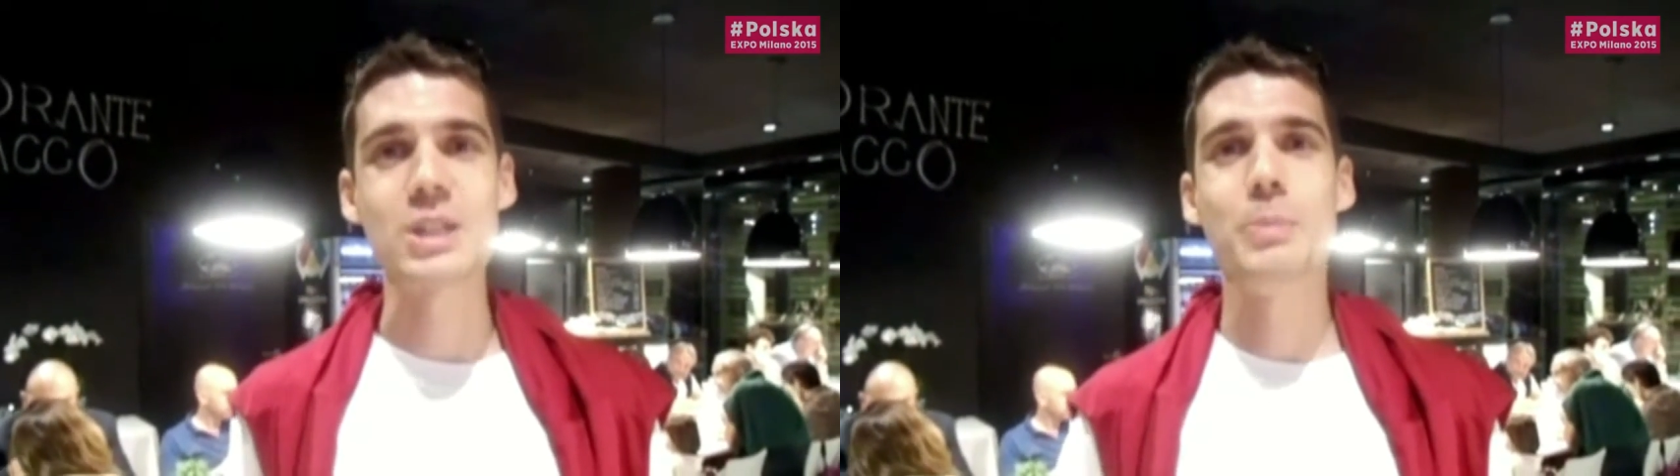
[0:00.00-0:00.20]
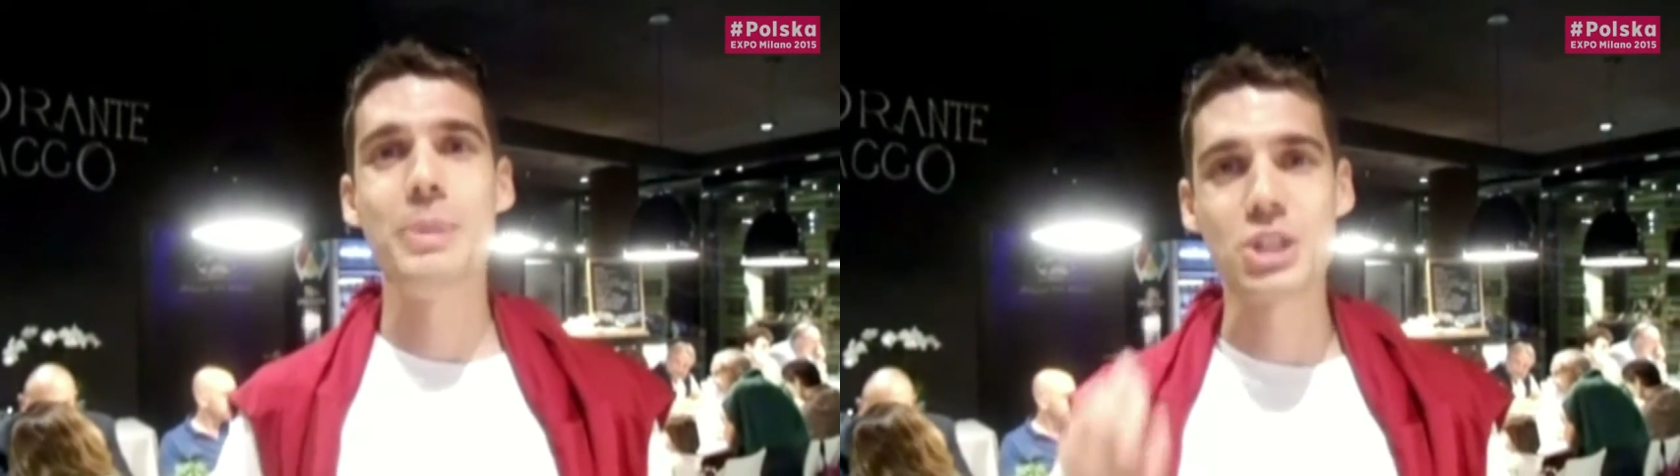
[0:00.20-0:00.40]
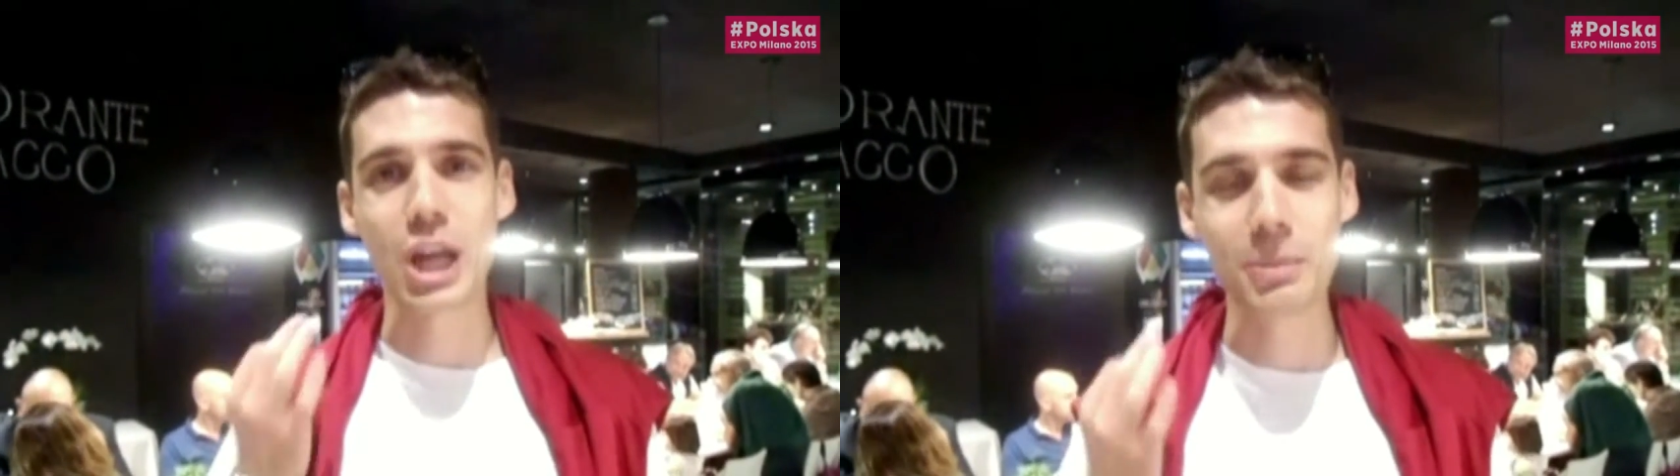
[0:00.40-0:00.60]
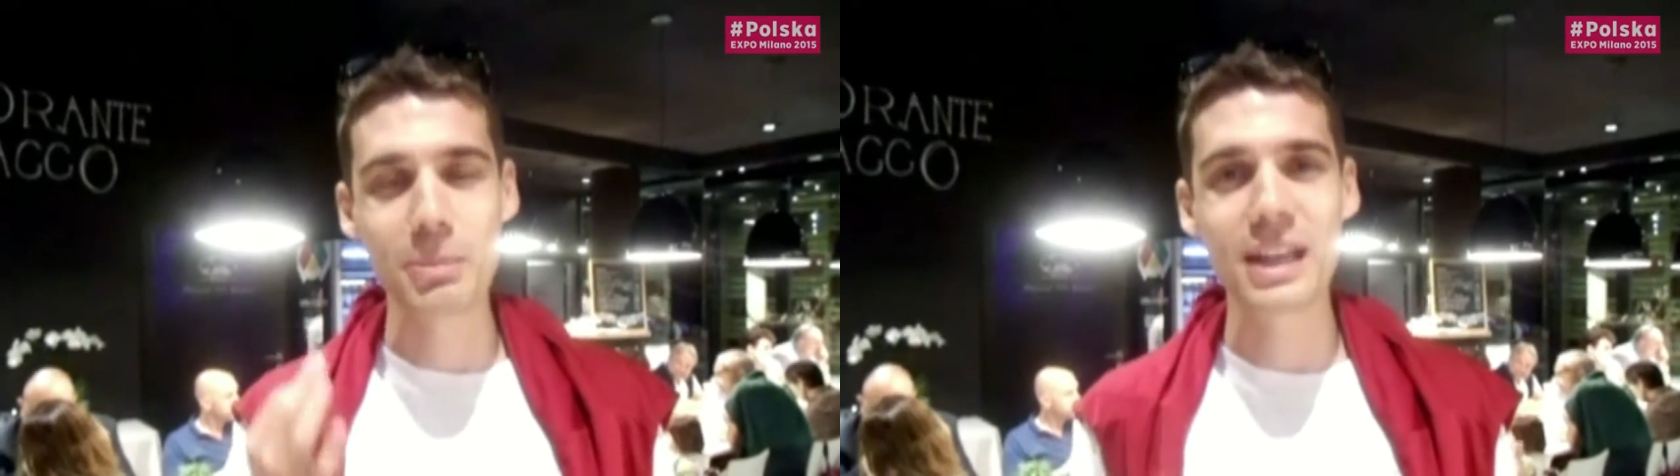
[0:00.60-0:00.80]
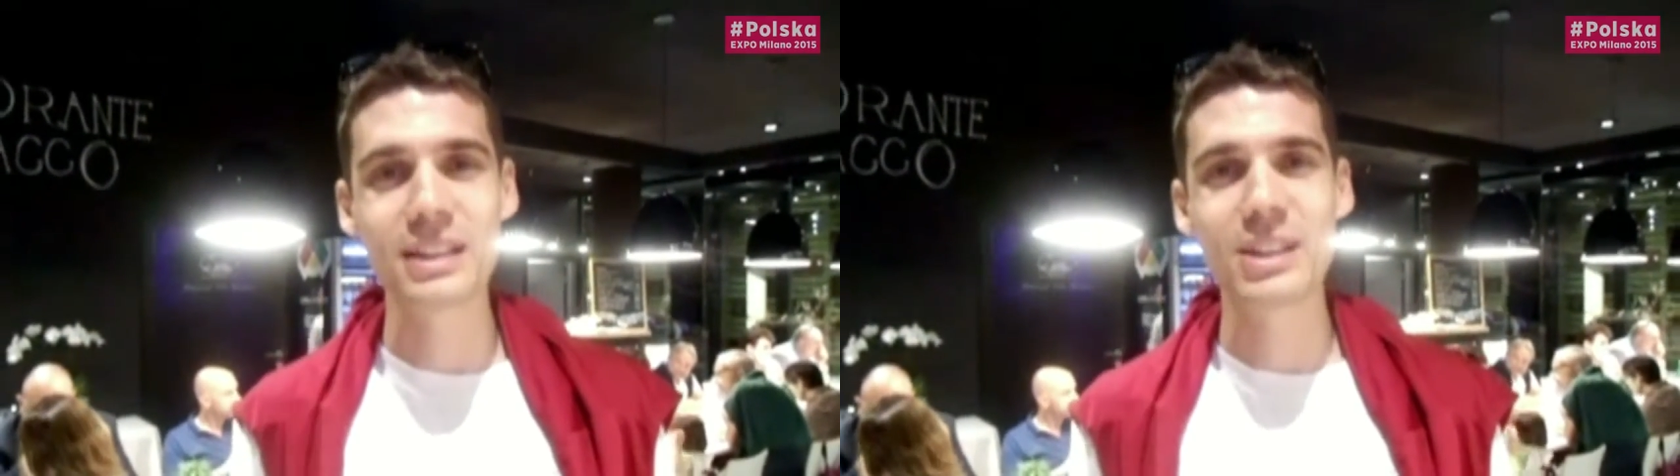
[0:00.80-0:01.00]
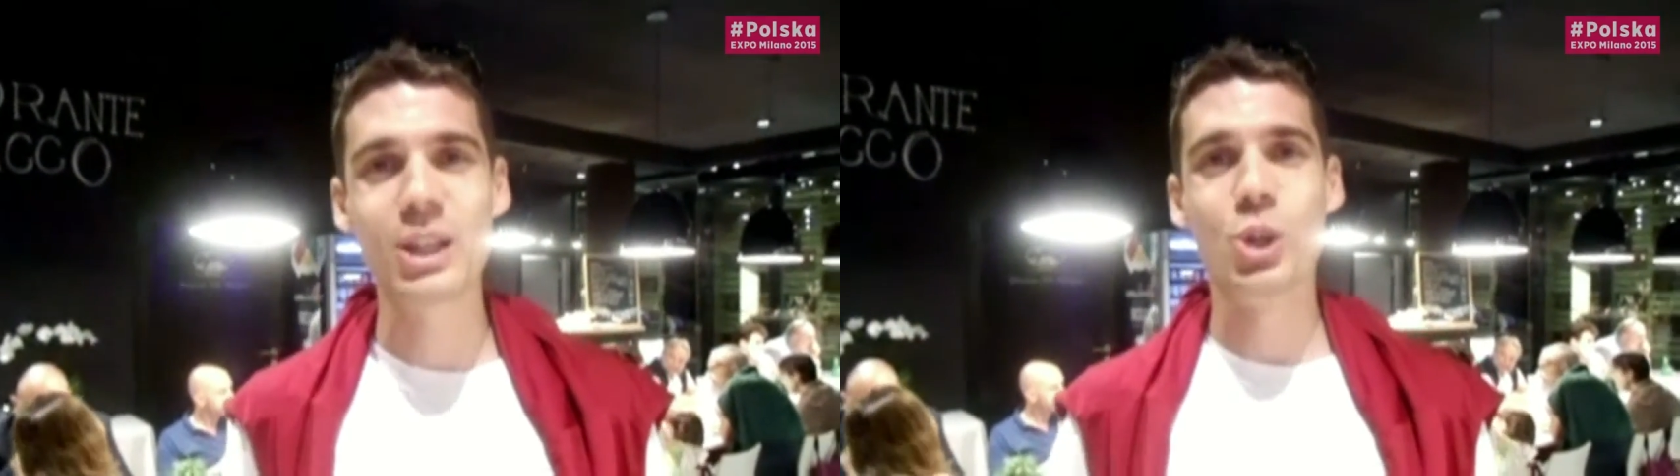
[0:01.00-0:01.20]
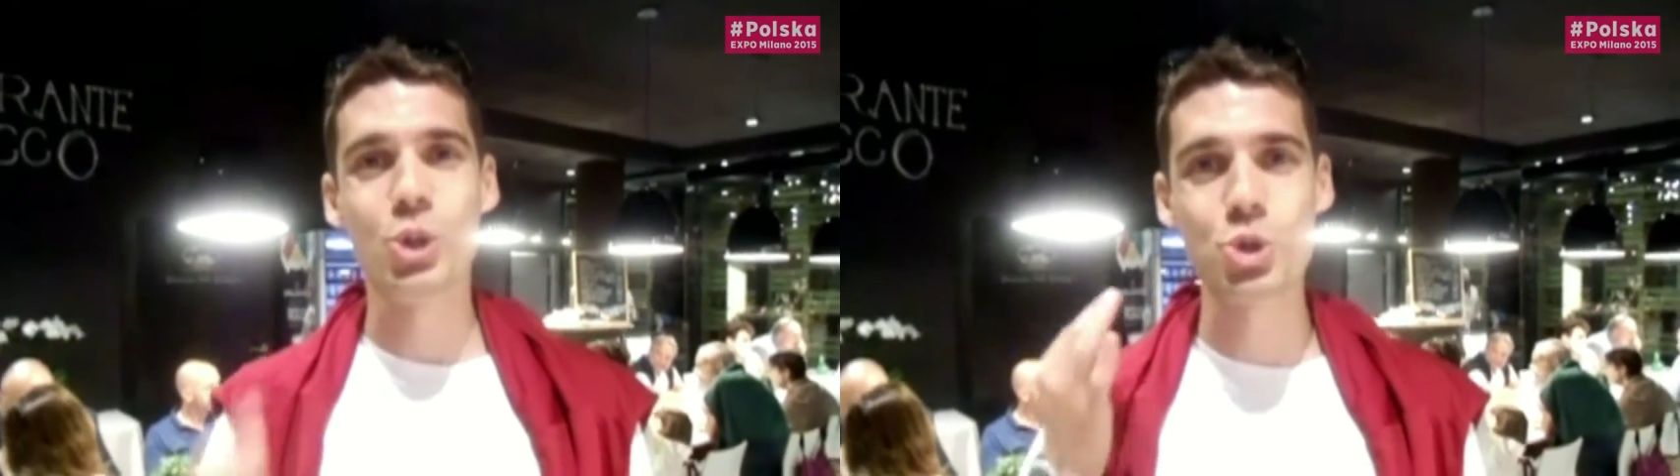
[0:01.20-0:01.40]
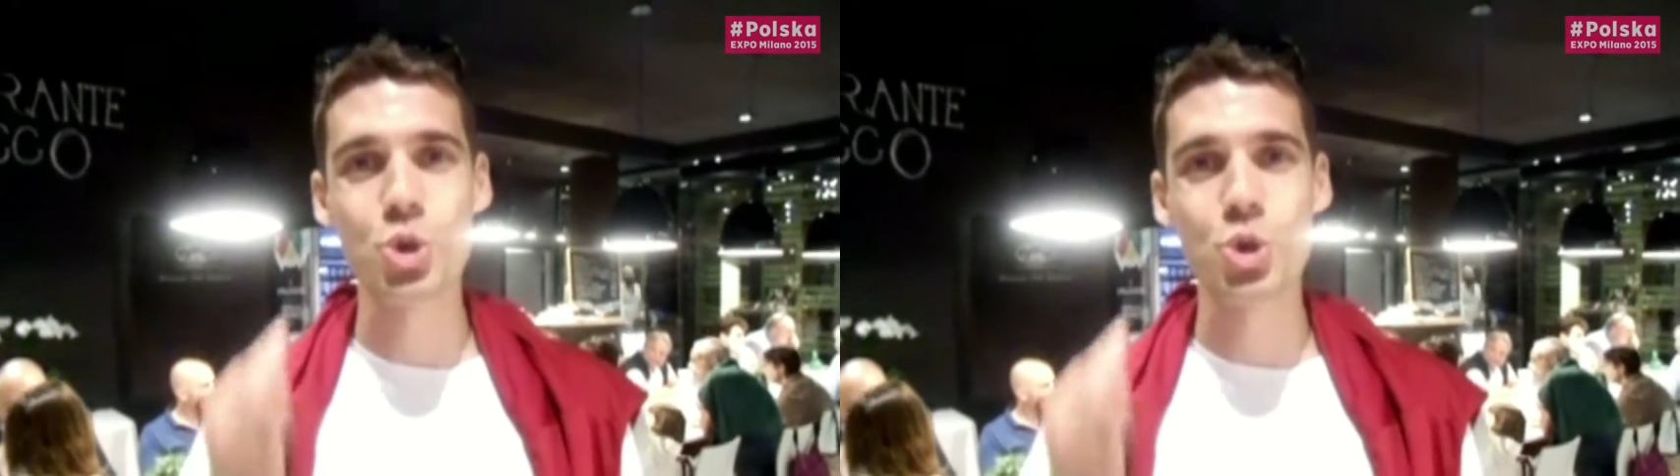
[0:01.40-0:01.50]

specialmente lo